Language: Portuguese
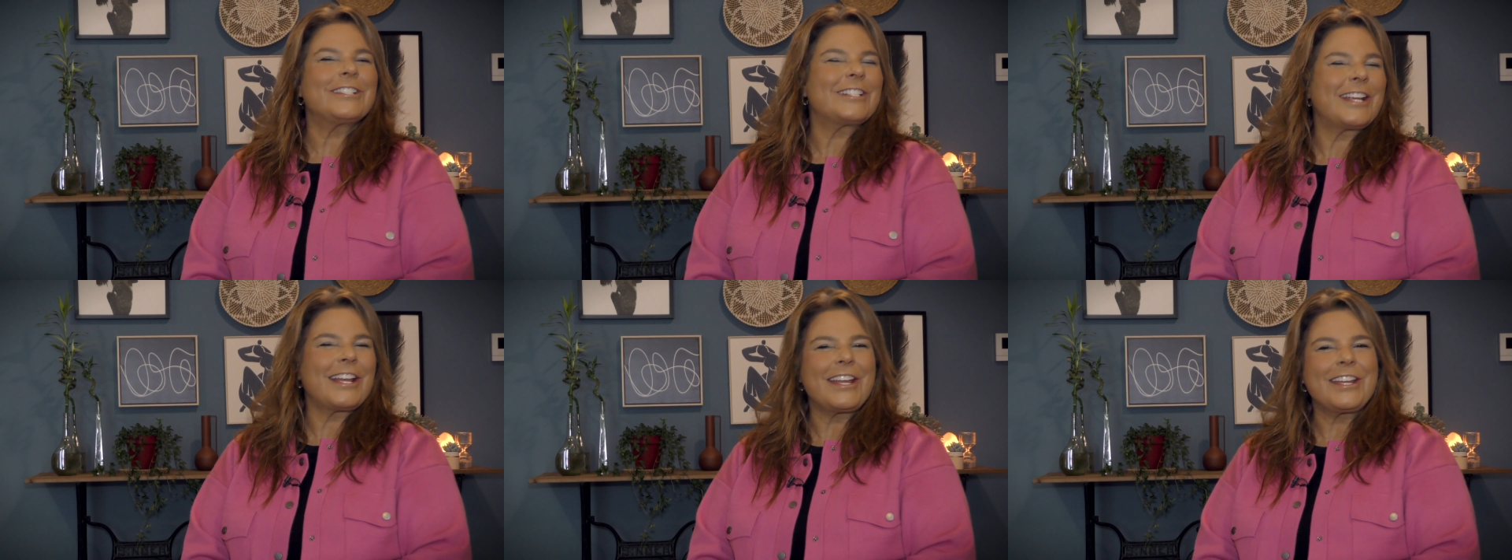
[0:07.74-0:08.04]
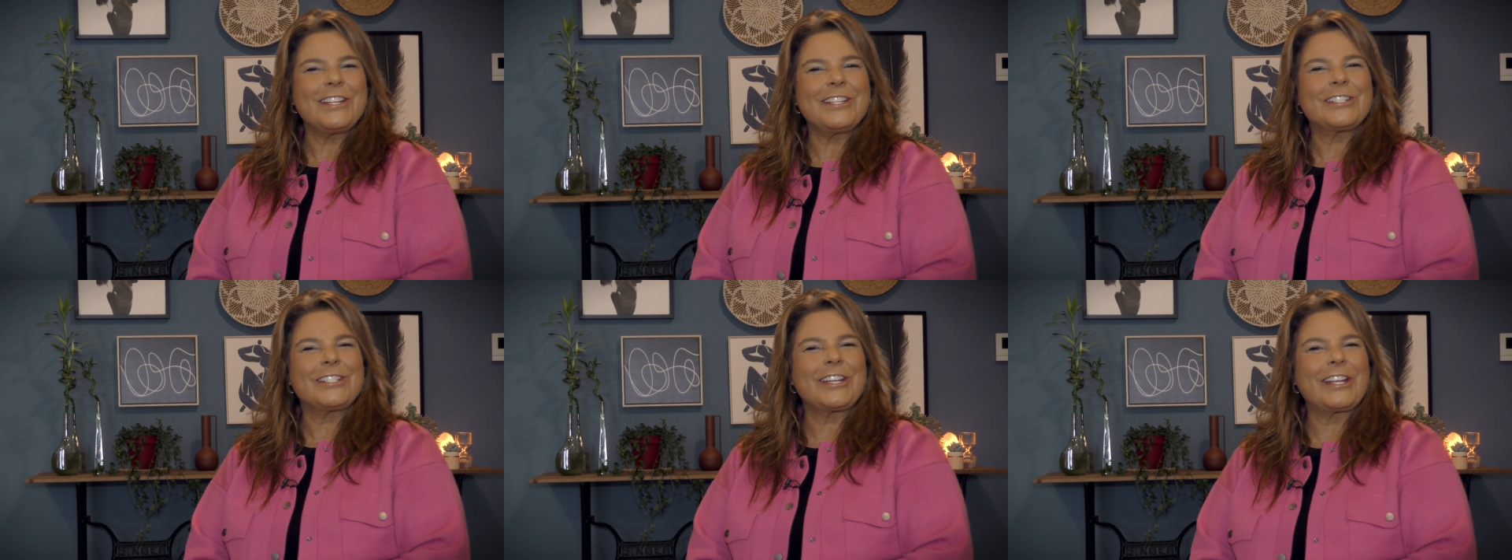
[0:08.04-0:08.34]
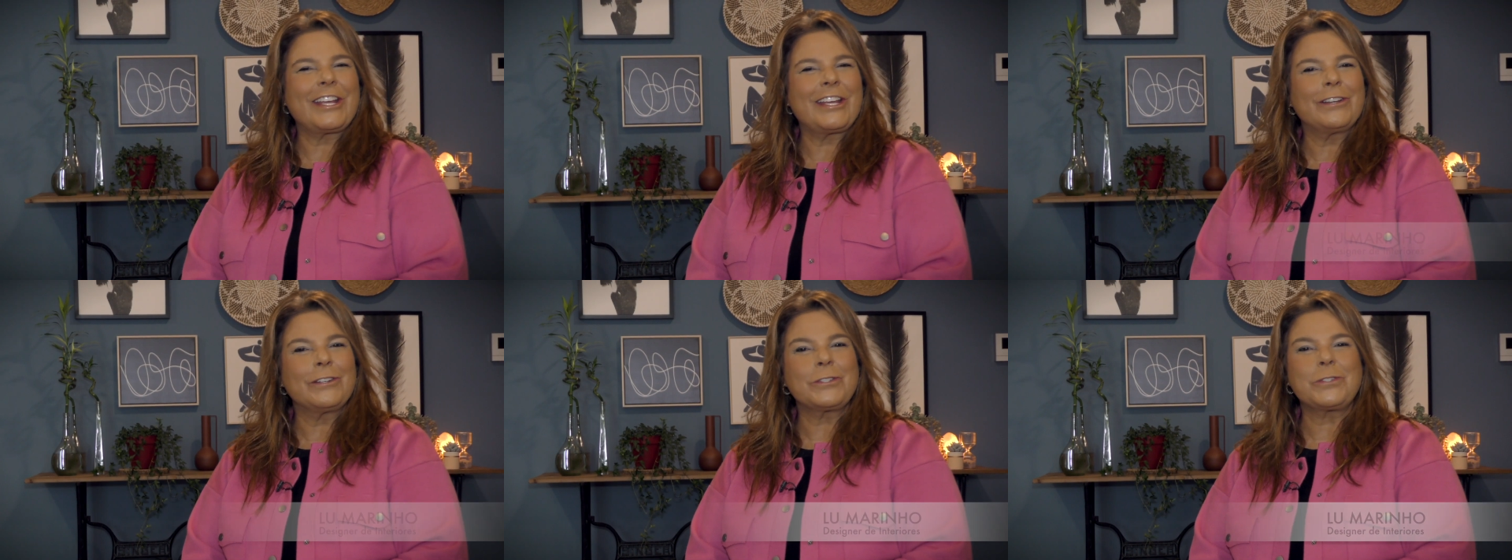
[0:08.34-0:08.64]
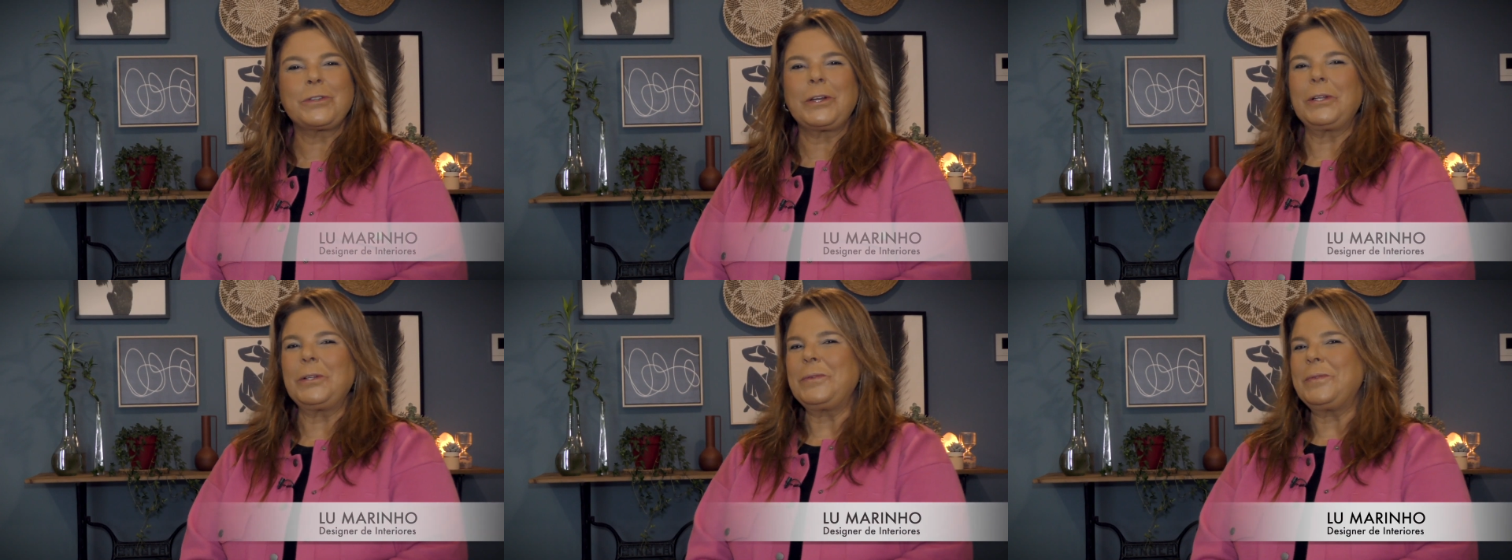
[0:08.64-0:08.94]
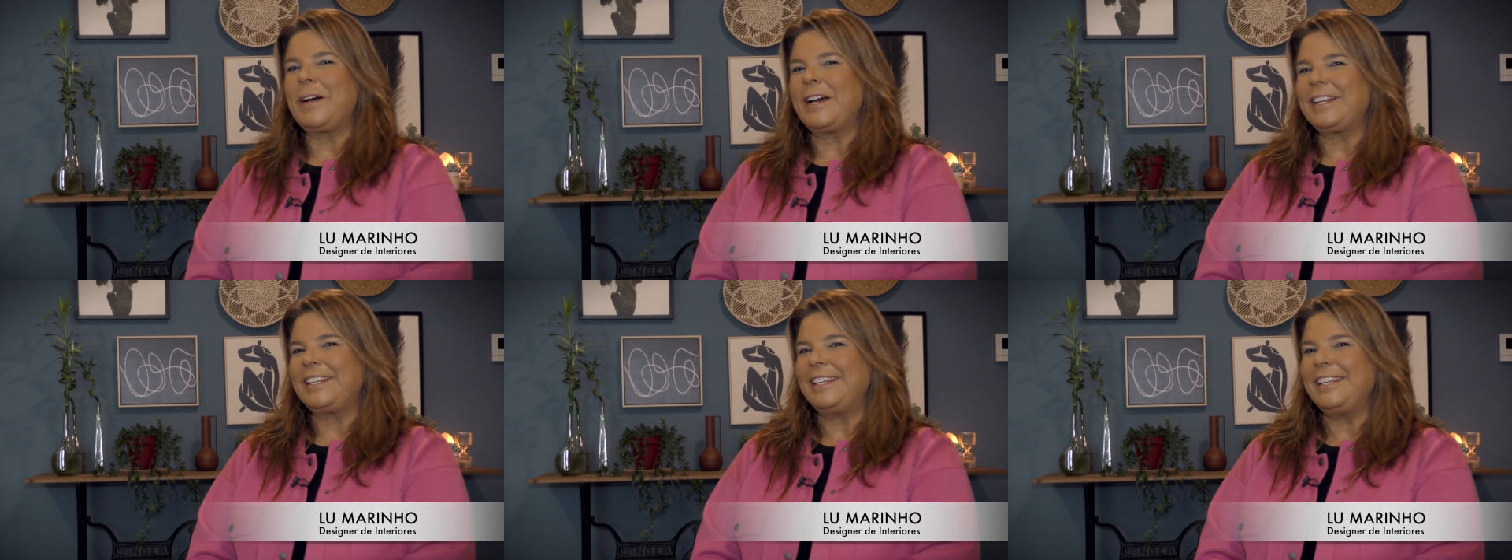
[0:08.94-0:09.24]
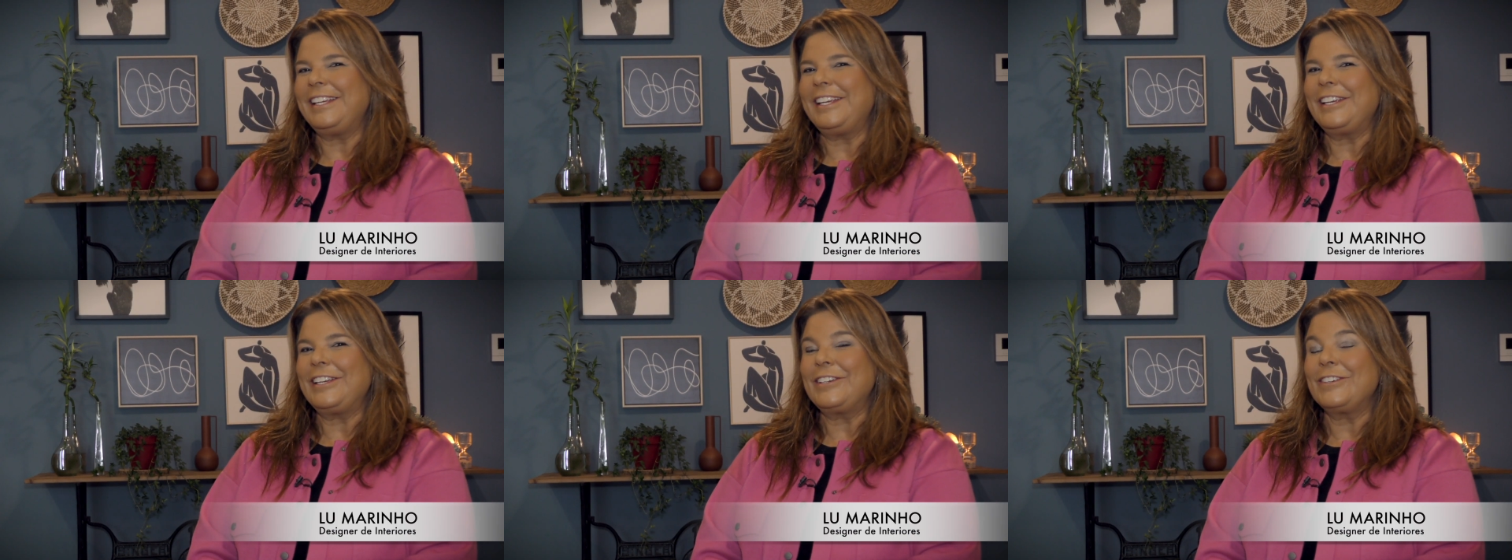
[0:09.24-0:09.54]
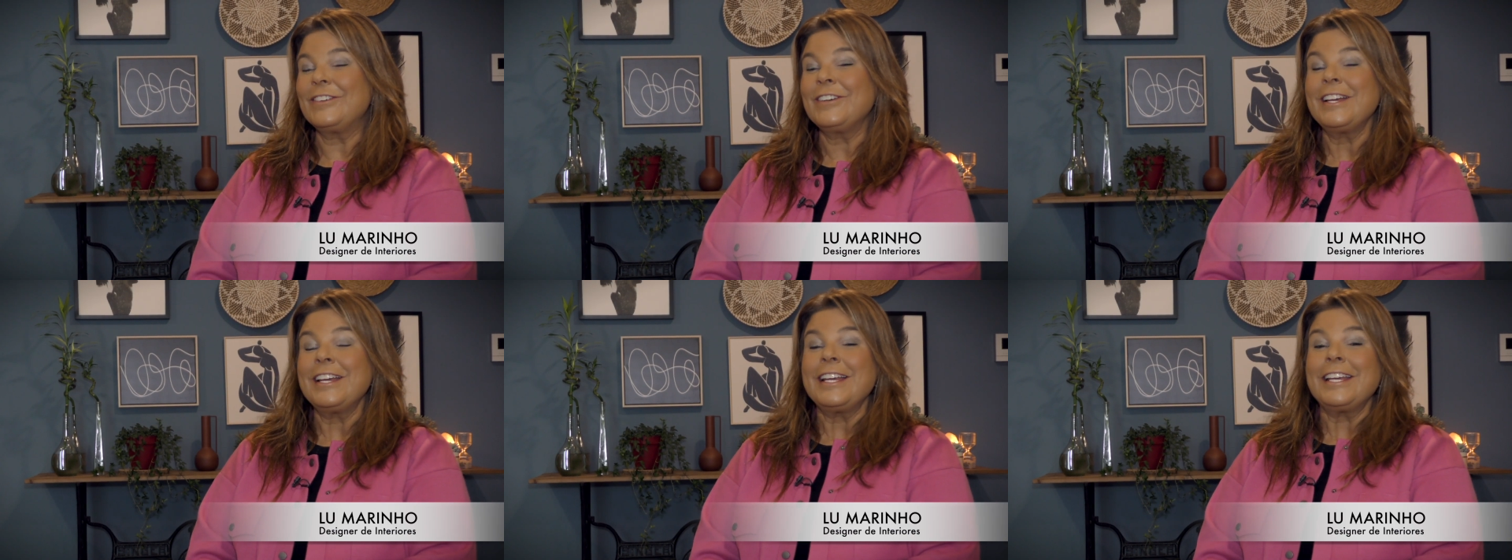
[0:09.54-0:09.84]
gente, eu sou a Lu
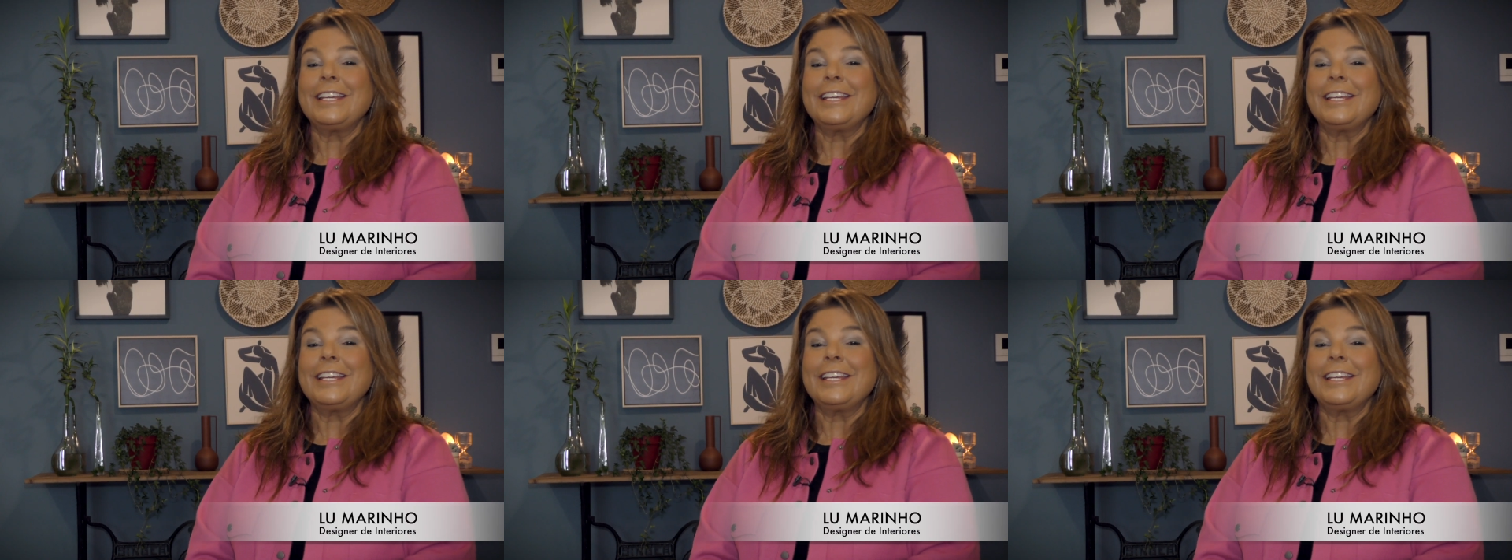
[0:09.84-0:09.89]
Marinho